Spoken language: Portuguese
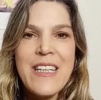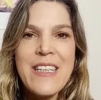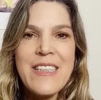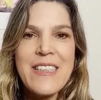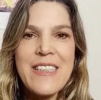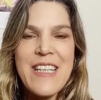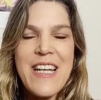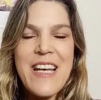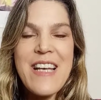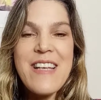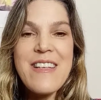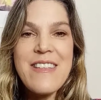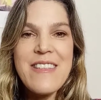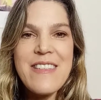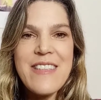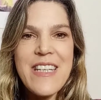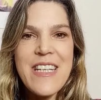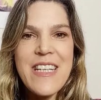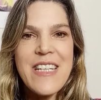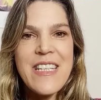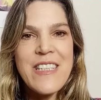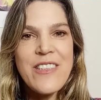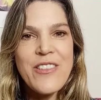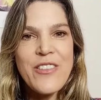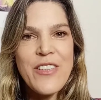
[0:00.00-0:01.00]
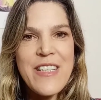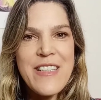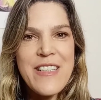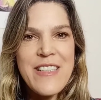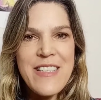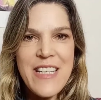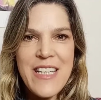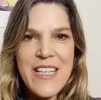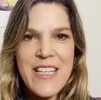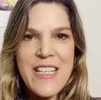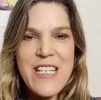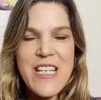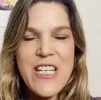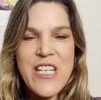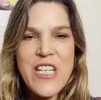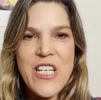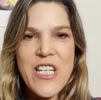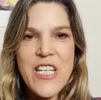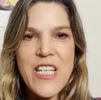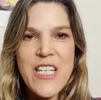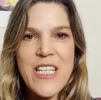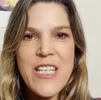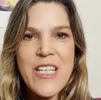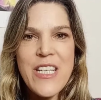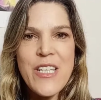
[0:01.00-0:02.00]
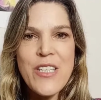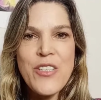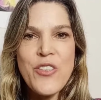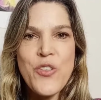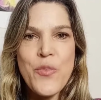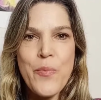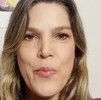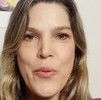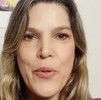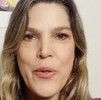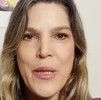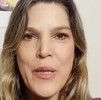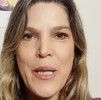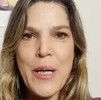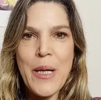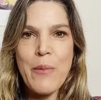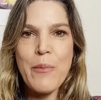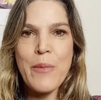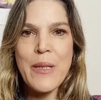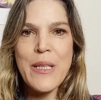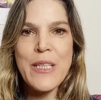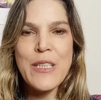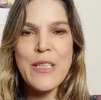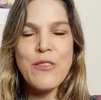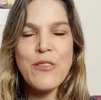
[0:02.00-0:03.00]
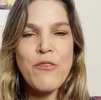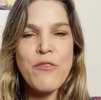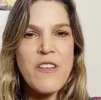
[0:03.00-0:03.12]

trazendo essa energia de programando,